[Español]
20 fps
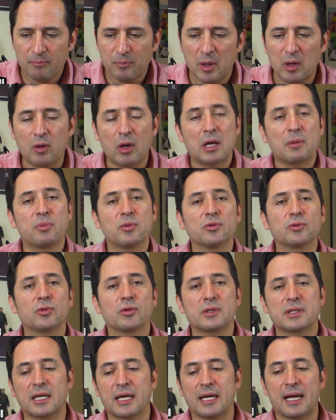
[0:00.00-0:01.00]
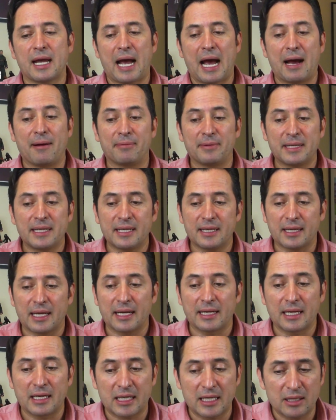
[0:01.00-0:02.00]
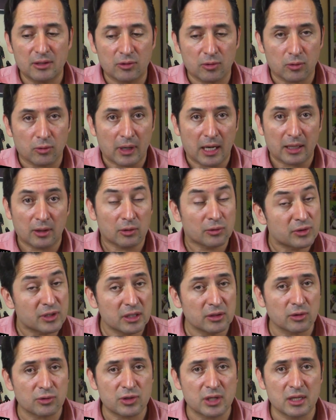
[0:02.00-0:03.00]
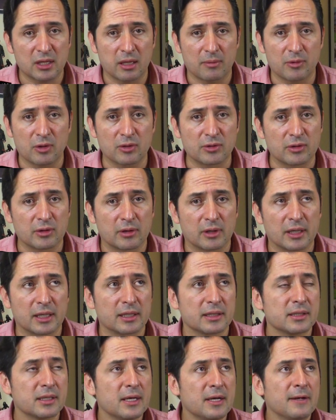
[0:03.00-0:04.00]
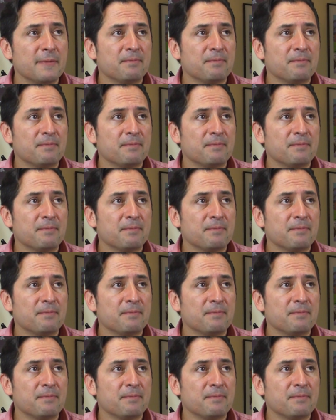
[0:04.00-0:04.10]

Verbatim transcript: Pero el punto es que abrir en el quinto lugar con 180 millones de dólares